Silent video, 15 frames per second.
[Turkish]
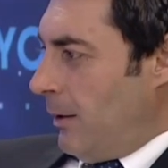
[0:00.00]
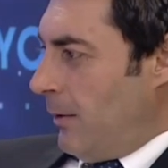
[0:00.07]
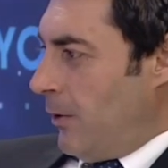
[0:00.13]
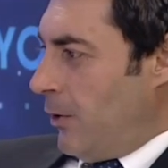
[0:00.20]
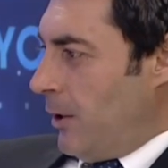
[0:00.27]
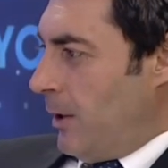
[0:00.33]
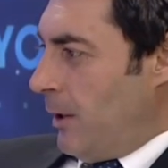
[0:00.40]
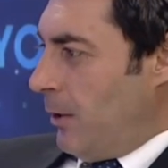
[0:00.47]

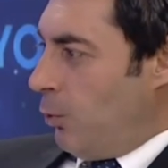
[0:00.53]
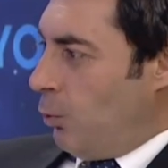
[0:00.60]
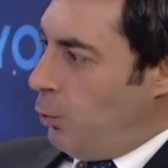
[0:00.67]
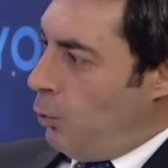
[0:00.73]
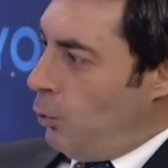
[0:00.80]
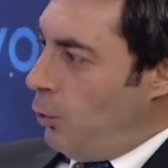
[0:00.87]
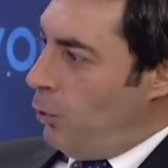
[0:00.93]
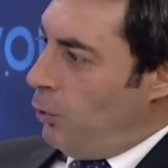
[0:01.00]
neticede
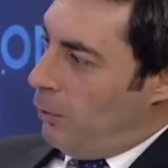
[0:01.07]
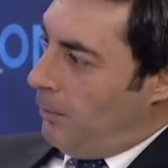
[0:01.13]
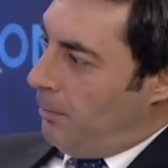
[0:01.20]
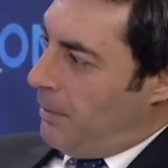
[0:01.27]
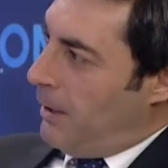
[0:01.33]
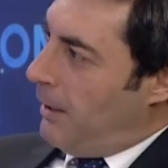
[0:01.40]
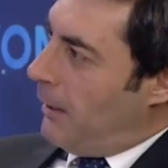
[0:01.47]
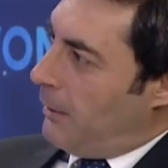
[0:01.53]
günü
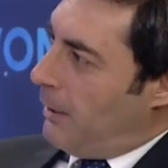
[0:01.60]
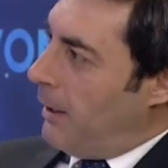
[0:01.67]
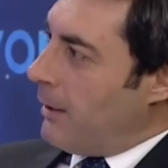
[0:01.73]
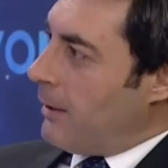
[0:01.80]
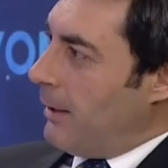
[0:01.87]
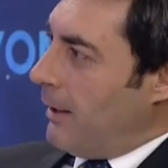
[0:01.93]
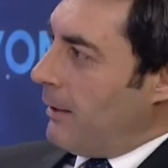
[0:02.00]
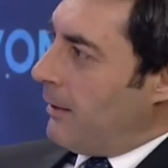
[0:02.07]

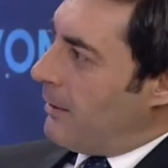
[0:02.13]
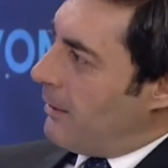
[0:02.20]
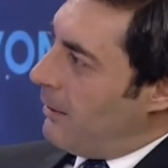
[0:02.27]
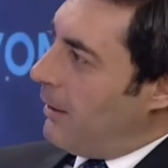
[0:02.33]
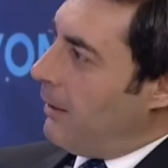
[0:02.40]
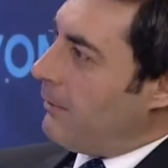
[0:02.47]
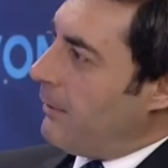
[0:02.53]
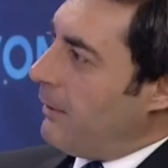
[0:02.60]
planlarken
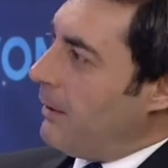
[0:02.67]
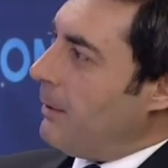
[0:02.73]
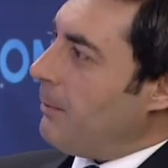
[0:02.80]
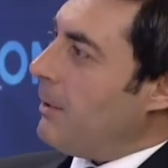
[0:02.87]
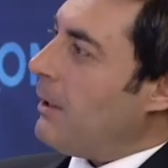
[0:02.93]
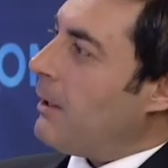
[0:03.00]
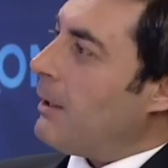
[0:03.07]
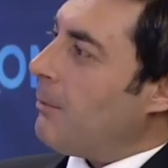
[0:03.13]
aslında haftayı da
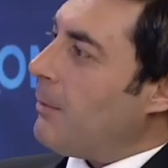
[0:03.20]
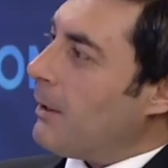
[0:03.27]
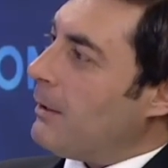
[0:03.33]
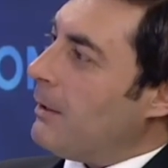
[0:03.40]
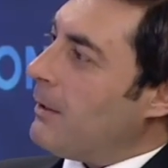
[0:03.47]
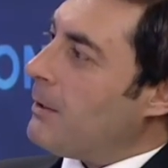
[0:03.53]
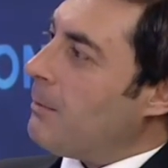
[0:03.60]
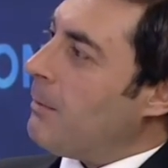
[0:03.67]

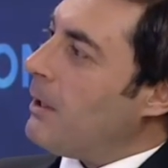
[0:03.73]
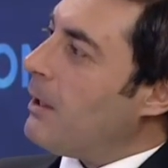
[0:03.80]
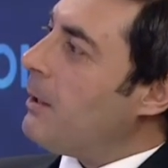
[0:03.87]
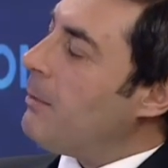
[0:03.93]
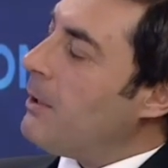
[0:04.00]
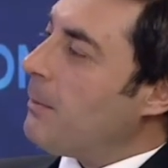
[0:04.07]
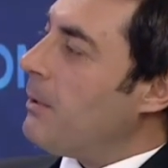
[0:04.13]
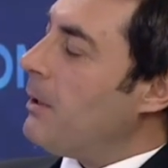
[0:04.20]
planlamak lazım,
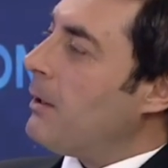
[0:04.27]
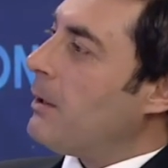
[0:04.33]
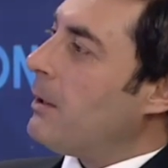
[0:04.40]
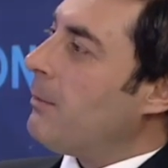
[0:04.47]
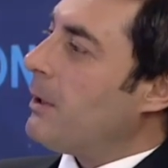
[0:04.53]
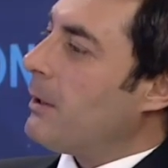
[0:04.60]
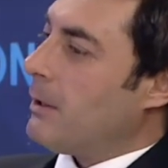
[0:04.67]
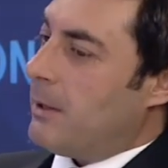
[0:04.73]
beraber
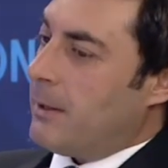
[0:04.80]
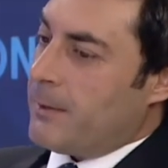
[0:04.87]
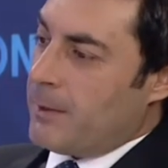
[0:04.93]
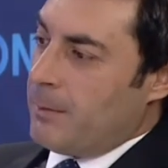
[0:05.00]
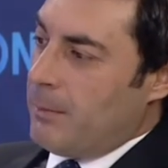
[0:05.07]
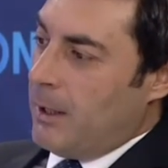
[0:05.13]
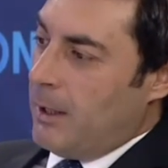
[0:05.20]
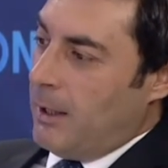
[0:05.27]
planlamak
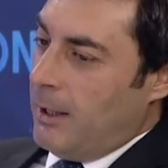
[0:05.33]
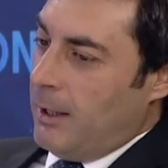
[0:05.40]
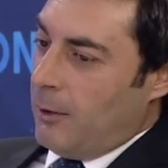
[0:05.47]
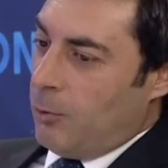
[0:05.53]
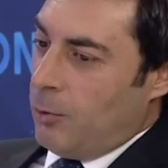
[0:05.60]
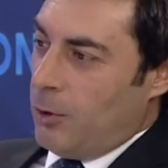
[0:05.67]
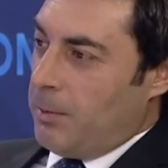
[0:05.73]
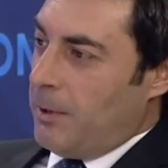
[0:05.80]
lazım.
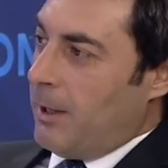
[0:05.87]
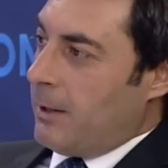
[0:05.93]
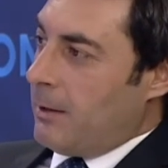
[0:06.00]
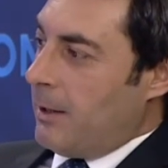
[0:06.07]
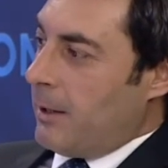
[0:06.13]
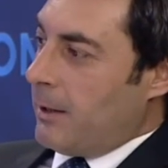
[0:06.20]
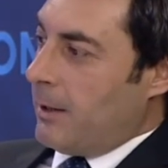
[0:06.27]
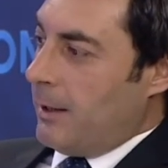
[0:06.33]
Günü
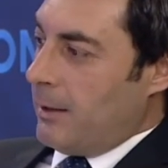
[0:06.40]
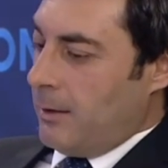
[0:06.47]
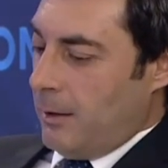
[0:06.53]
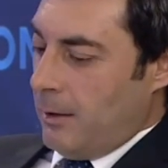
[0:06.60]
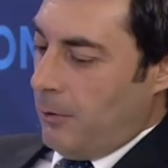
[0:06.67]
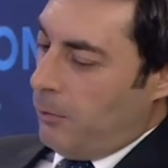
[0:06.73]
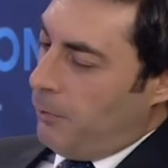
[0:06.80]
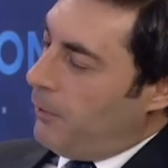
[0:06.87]
planlarken
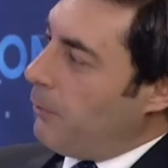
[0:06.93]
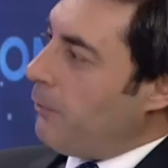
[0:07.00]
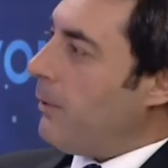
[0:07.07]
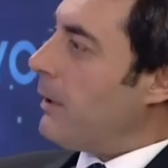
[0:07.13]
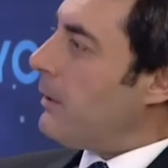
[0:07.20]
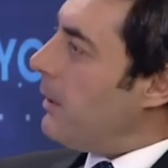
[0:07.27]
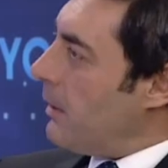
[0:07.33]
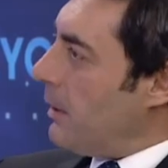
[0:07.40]
ufak
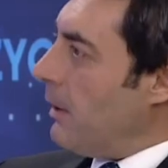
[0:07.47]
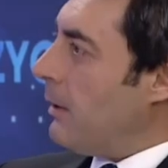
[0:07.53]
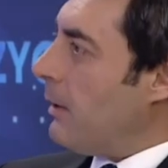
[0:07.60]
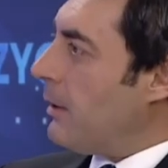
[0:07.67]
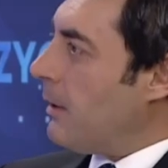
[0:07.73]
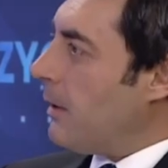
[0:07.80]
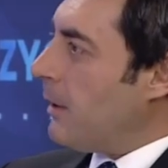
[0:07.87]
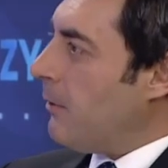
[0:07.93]
ufak
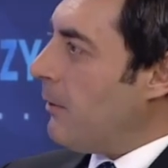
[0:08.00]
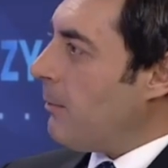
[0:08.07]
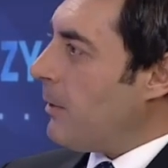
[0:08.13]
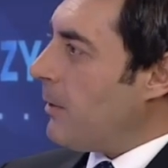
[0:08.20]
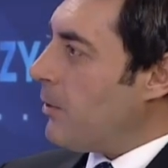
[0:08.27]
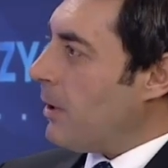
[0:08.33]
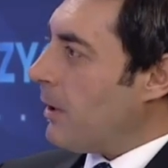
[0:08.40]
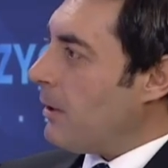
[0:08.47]
tekrarlarına
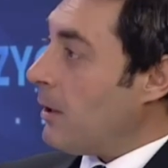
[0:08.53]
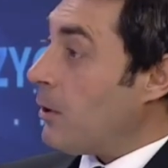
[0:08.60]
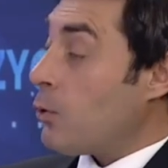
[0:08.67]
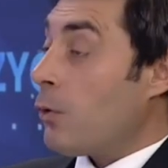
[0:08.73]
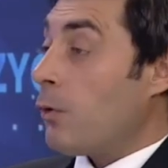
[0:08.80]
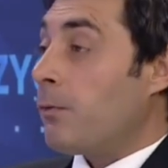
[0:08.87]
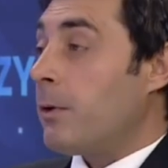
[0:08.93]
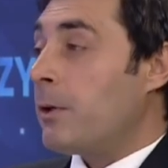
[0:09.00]
devam edecekler.
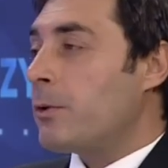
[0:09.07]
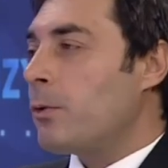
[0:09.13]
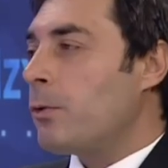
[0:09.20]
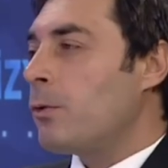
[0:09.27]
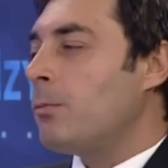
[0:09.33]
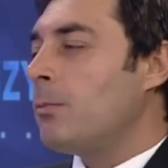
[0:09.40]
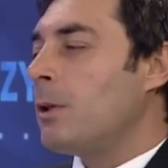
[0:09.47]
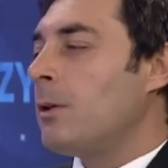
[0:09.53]
Çok fazla
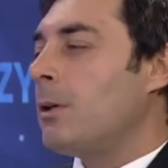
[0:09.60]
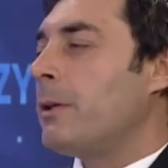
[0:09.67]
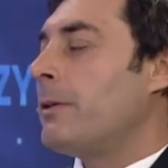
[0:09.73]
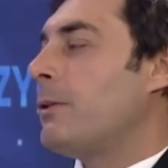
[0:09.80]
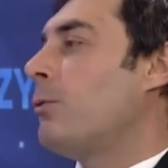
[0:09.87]
yorulmadan,